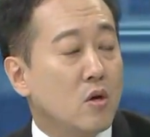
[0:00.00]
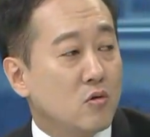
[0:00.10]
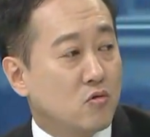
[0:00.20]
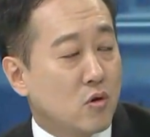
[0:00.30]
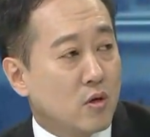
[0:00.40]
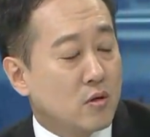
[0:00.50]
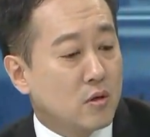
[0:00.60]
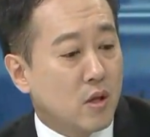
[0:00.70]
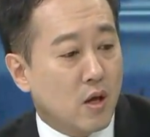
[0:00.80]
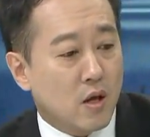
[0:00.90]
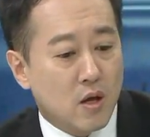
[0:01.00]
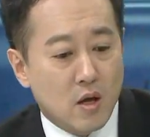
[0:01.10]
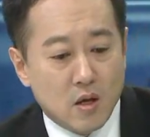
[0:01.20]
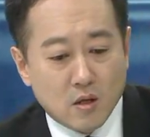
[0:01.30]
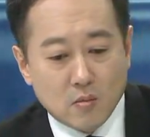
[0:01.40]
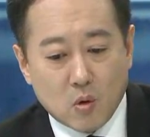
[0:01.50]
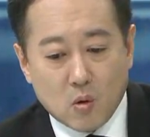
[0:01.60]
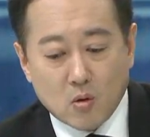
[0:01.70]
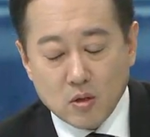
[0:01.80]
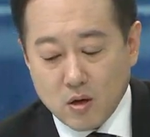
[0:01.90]
충격이 큰데
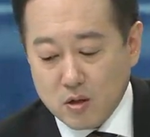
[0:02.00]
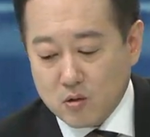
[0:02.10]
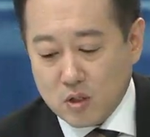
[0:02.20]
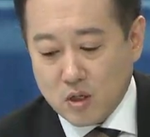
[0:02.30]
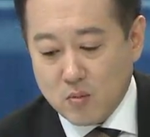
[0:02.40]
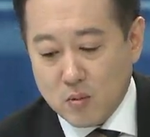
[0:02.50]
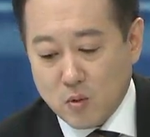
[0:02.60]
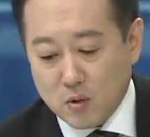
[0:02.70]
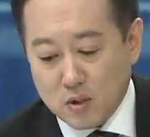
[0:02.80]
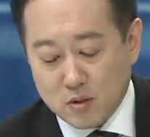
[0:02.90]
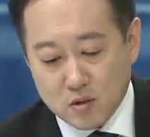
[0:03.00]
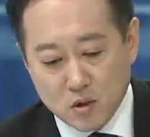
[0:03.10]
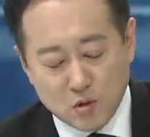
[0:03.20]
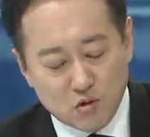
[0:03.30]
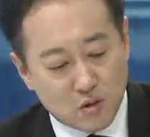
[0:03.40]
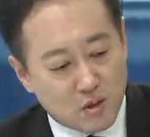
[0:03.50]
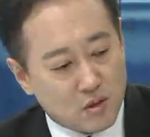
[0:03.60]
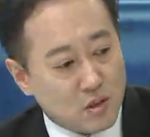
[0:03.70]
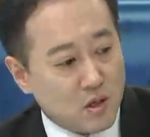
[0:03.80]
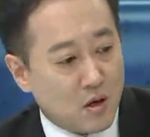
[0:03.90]
뭐 은행을 인수한 JP모건이라든지
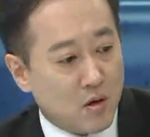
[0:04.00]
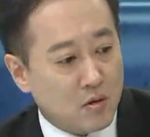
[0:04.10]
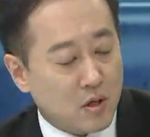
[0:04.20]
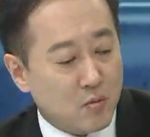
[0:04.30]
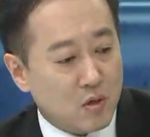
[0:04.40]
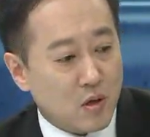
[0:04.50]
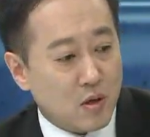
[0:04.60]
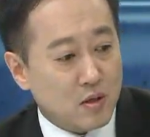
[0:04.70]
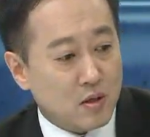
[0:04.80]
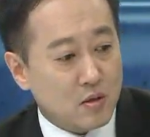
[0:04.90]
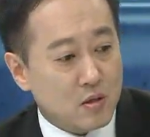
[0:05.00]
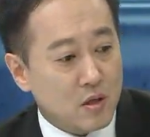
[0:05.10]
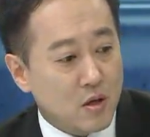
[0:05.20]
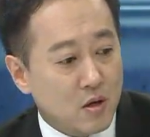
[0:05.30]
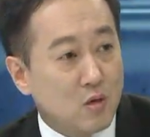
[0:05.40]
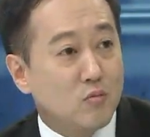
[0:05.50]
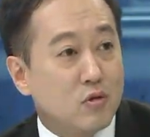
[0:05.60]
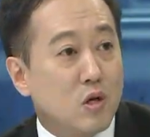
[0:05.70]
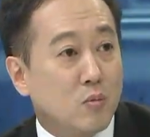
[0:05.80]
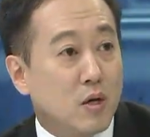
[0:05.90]
연준이라든지 옐런 재무장관이라든지 큰
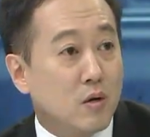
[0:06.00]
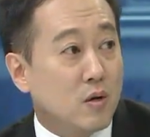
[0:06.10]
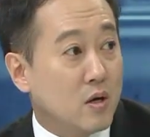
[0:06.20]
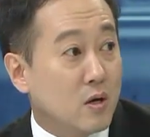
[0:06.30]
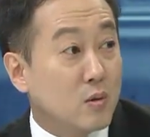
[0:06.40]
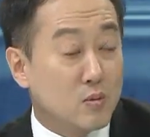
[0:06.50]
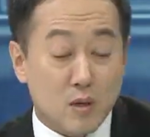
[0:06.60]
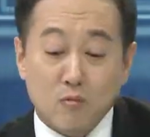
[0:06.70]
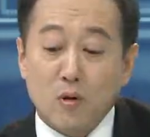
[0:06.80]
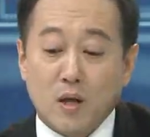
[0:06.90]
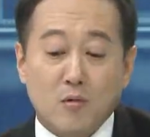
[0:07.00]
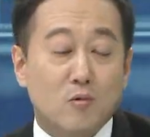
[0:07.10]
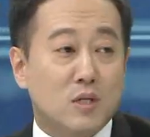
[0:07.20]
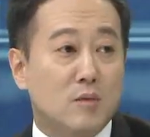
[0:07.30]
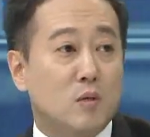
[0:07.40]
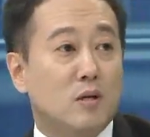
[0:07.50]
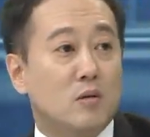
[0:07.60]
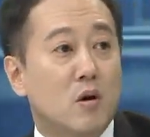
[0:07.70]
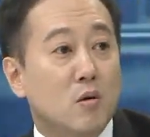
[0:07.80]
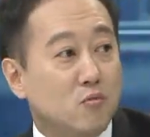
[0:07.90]
문제 없다 이렇게 얘기를 하고 있습니다. 물론 당국자
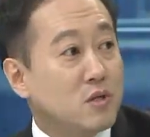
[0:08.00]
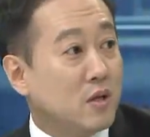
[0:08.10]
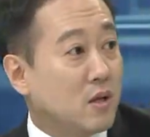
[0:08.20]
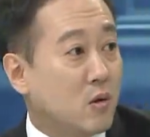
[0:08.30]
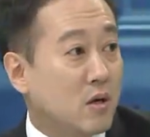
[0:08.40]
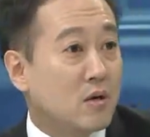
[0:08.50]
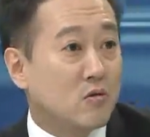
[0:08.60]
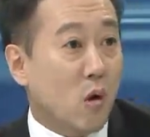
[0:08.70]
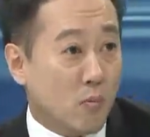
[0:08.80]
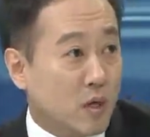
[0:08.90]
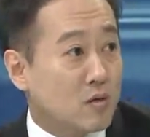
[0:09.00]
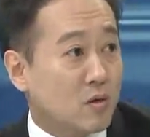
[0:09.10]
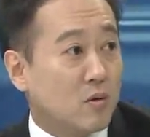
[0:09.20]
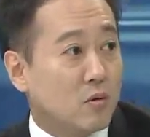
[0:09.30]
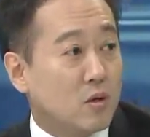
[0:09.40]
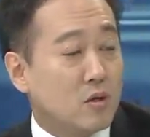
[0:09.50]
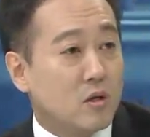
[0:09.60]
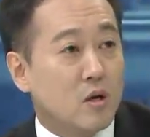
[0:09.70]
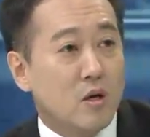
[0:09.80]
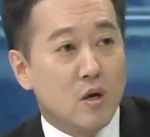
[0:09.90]
입장에서 문제 있다고 얘기할 수는 없겠죠. 그렇죠. 이제
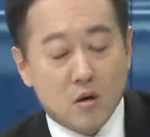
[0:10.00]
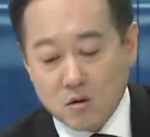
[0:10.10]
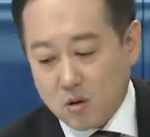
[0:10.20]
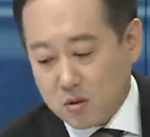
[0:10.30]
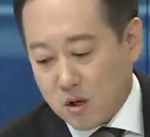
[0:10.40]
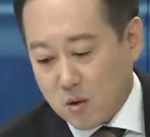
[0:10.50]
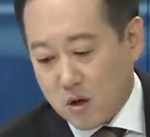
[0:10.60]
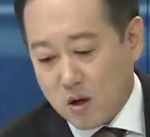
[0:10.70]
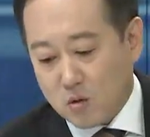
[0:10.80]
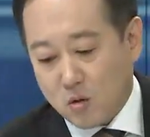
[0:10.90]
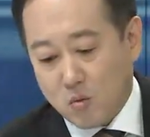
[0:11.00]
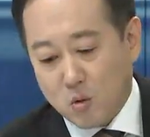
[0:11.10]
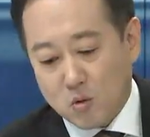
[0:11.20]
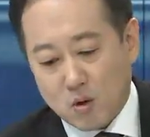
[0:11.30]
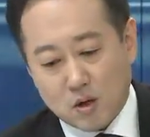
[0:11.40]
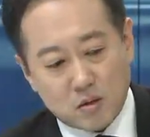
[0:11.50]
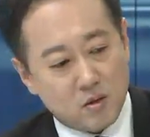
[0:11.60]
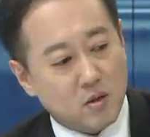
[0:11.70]
음. 그런 상황으로 뭘 그